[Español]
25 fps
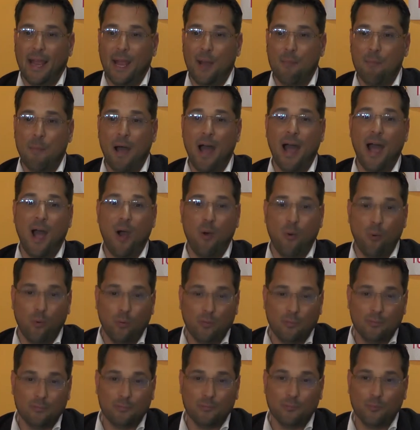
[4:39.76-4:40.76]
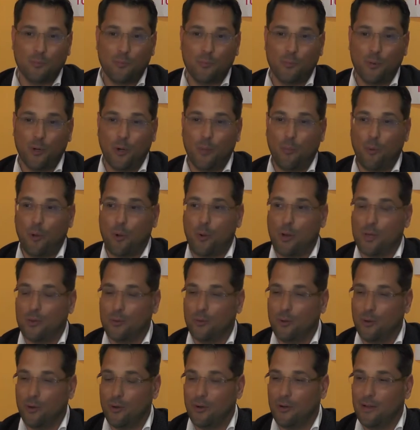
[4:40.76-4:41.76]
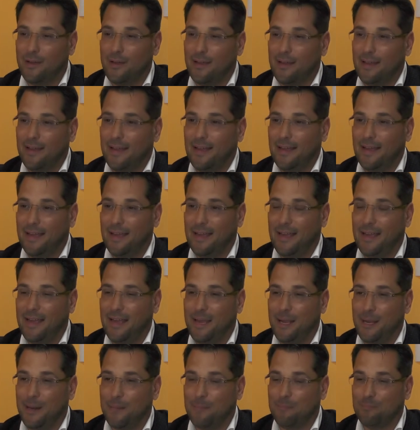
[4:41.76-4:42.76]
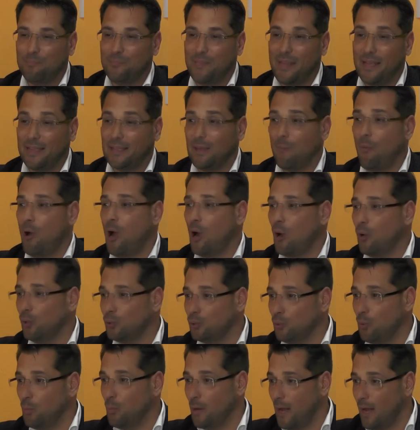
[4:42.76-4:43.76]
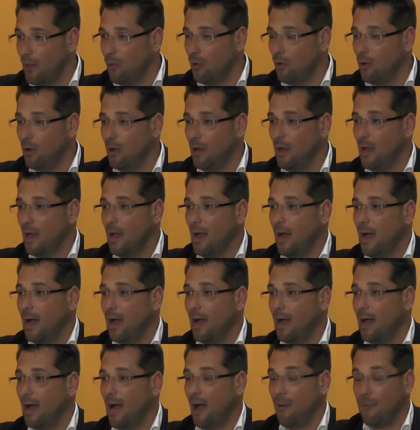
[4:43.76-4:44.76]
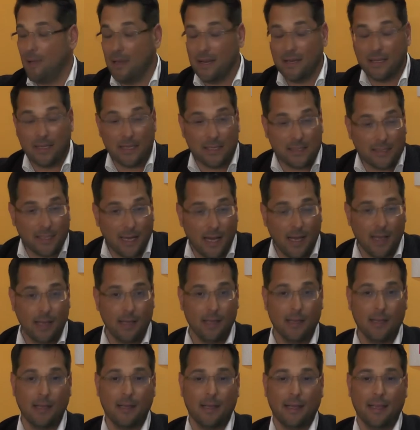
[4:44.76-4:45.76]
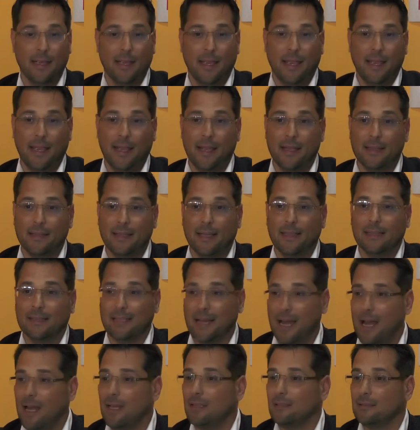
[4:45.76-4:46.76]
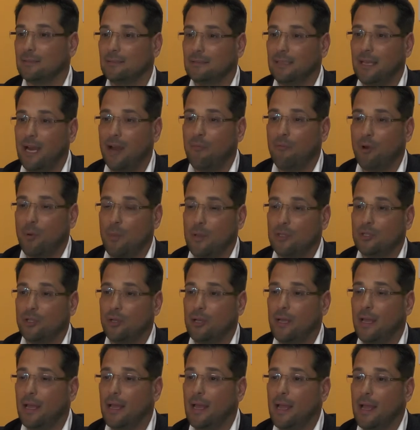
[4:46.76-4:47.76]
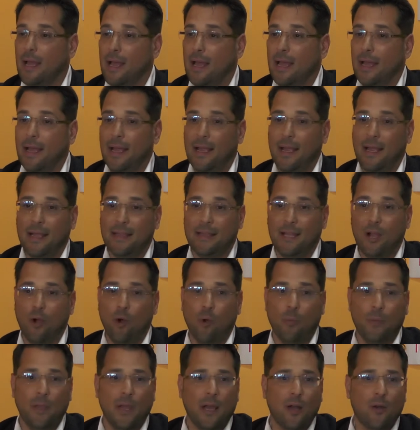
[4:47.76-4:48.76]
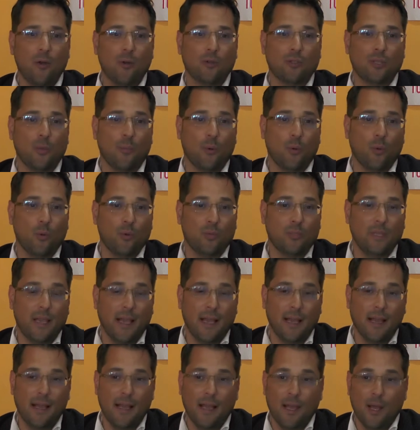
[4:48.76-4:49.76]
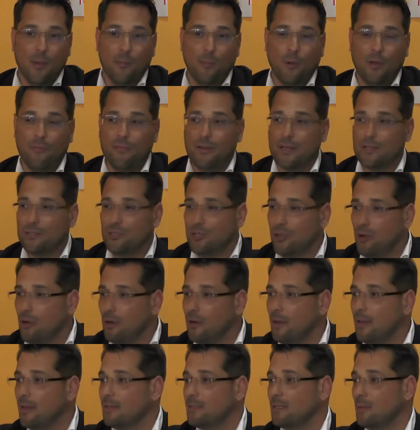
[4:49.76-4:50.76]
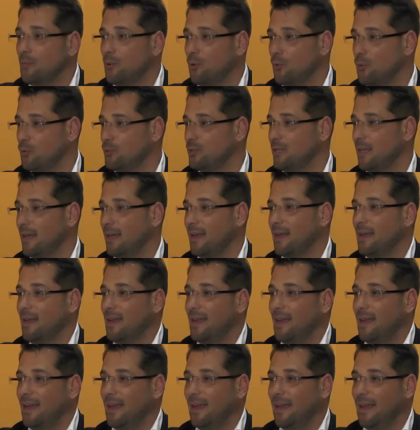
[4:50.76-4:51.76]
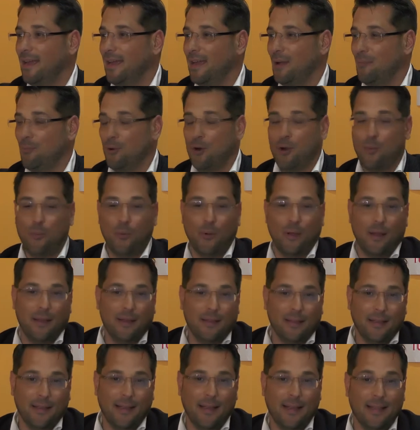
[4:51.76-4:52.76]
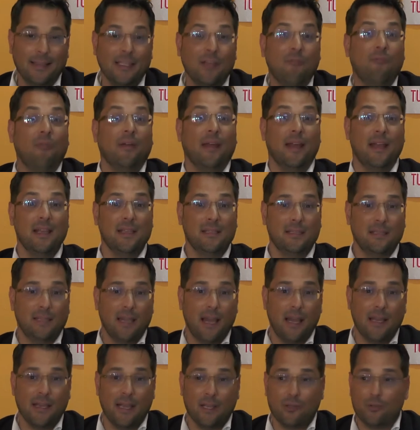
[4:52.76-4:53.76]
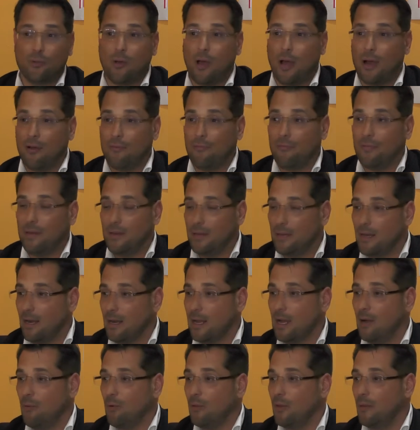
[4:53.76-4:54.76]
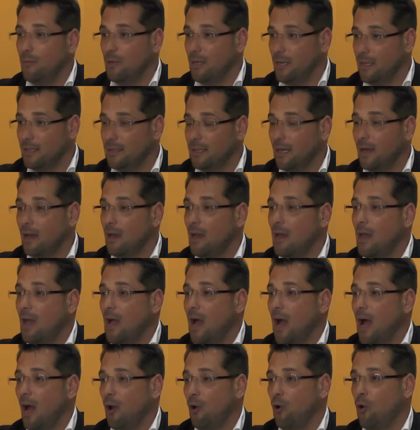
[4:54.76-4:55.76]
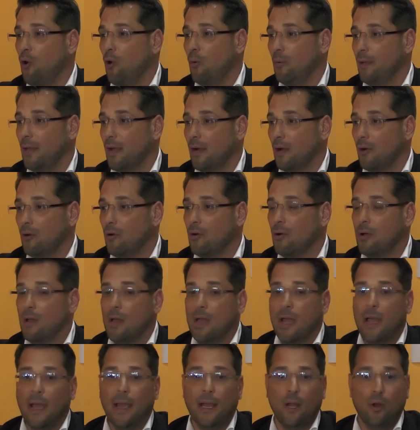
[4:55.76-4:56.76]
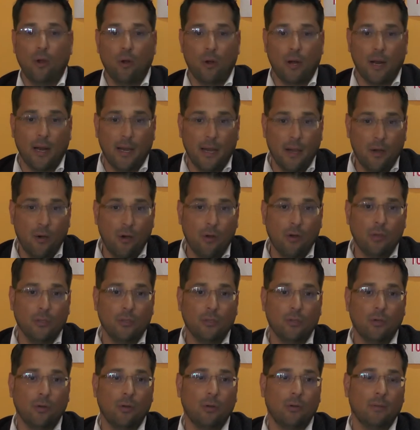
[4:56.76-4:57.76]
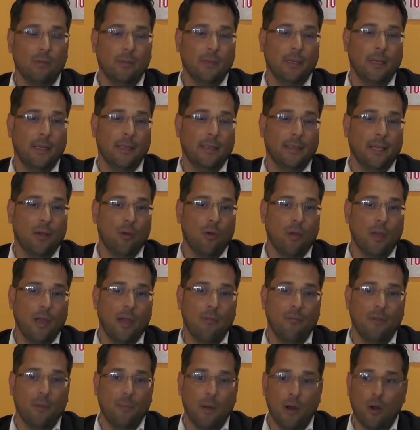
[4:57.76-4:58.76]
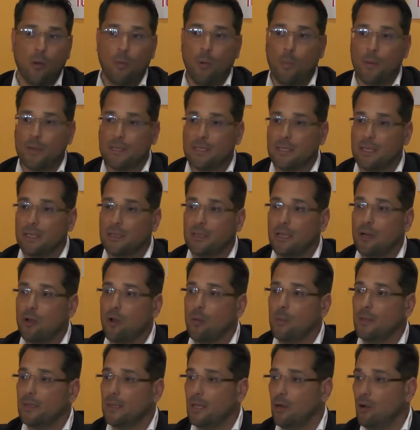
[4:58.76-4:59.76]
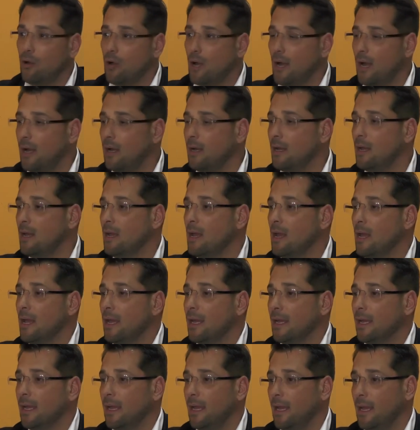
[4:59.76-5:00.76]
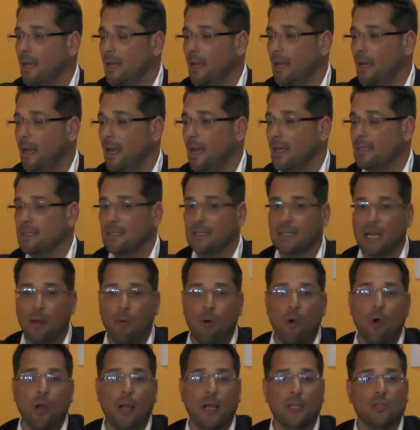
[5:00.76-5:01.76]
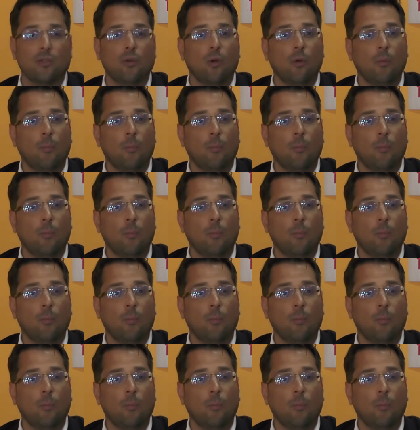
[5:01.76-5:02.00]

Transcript: más aún, bueno, pues cuando eh, estamos acostumbrados a, ver quizás que detrás de las formaciones eh, de gobierno se producen pues, fricciones, se producen eh, bueno, pues, diferencias y eso al fin y al cabo debilita a los gobiernos. En los Realejos yo tengo que afirmar como presidente del comité local que ese trabajo que ha hecho